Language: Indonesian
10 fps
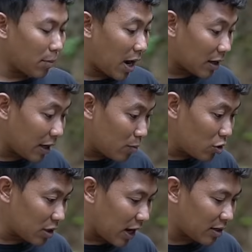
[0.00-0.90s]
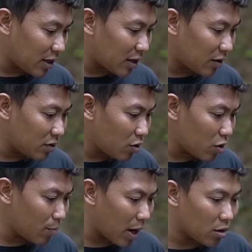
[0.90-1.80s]
Mangklekmu kelainan, aku
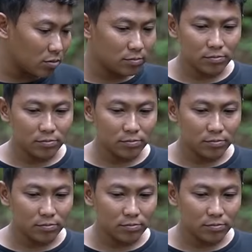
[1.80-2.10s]
normal.